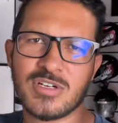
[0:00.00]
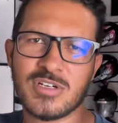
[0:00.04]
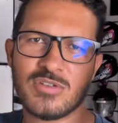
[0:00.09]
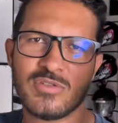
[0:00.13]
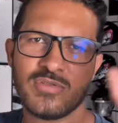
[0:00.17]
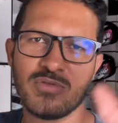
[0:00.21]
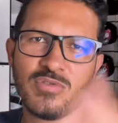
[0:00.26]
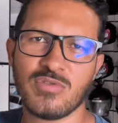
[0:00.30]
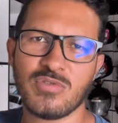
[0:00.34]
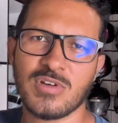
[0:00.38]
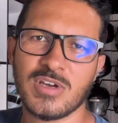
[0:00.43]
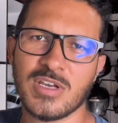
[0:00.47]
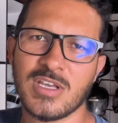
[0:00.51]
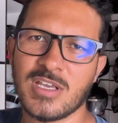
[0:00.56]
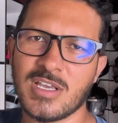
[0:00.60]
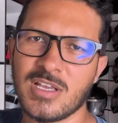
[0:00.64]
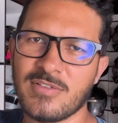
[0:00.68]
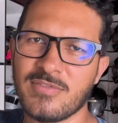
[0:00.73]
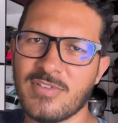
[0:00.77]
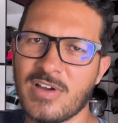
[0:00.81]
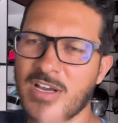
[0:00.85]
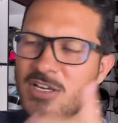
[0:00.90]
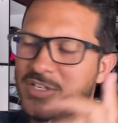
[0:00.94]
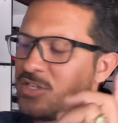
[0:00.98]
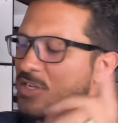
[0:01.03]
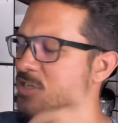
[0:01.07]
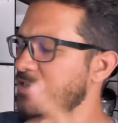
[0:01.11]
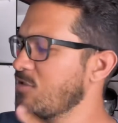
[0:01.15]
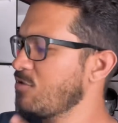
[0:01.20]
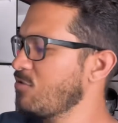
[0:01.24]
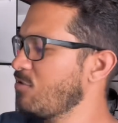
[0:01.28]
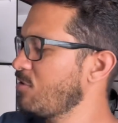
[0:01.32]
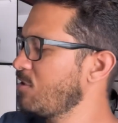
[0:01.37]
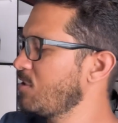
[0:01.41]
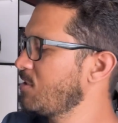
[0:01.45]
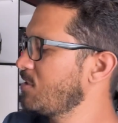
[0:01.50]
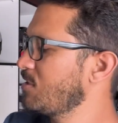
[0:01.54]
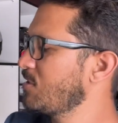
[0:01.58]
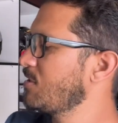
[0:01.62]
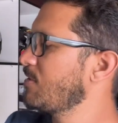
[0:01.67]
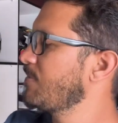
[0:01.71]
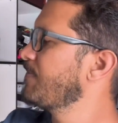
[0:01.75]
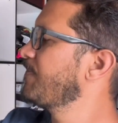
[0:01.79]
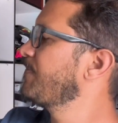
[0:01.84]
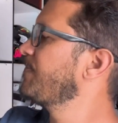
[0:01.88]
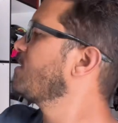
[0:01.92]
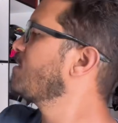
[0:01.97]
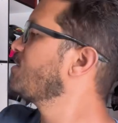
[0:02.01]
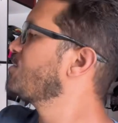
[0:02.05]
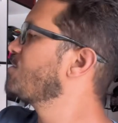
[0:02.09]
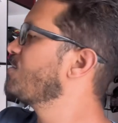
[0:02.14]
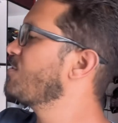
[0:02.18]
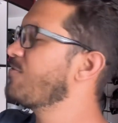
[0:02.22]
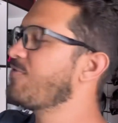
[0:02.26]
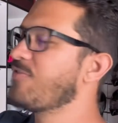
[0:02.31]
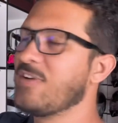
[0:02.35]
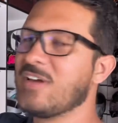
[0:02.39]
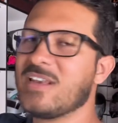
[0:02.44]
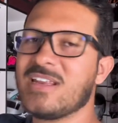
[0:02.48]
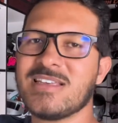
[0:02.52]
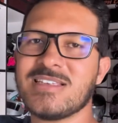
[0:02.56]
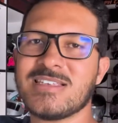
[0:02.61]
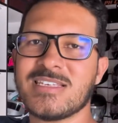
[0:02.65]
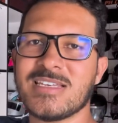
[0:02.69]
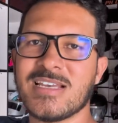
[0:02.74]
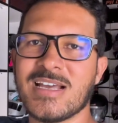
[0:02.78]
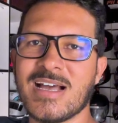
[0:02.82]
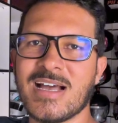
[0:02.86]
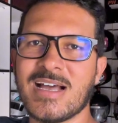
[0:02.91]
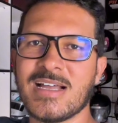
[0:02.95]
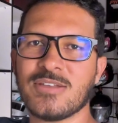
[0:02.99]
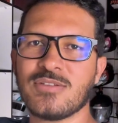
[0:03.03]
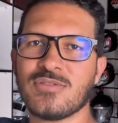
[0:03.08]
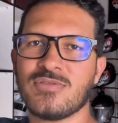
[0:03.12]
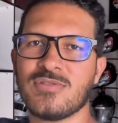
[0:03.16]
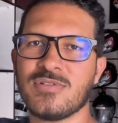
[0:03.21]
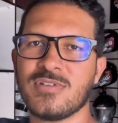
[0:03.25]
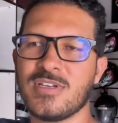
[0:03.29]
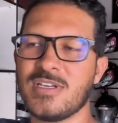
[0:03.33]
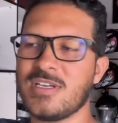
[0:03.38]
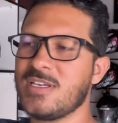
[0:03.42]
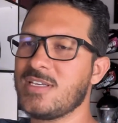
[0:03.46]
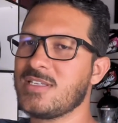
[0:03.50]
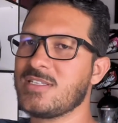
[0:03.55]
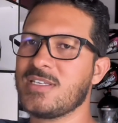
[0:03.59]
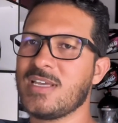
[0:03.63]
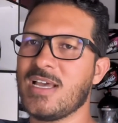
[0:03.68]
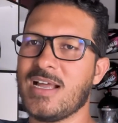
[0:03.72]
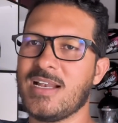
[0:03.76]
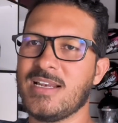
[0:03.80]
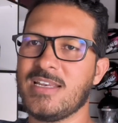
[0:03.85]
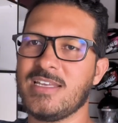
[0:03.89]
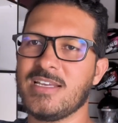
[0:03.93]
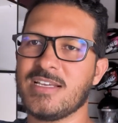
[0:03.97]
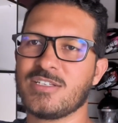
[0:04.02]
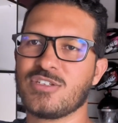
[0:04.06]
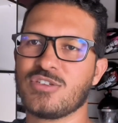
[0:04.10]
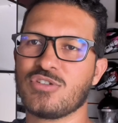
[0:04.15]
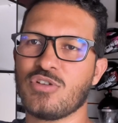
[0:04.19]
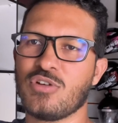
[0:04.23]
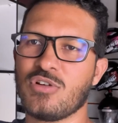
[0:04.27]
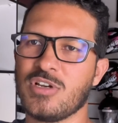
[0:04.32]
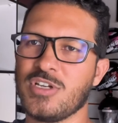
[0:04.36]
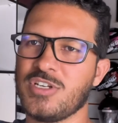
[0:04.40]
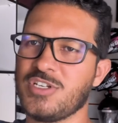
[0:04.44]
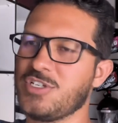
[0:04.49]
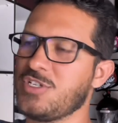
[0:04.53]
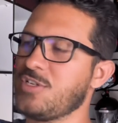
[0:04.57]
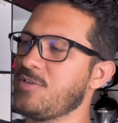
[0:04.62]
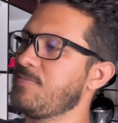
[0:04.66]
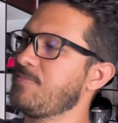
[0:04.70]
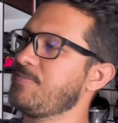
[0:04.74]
no Google aí que ele vai achar esse noriz. Diferenciado, esse é a linha Solid.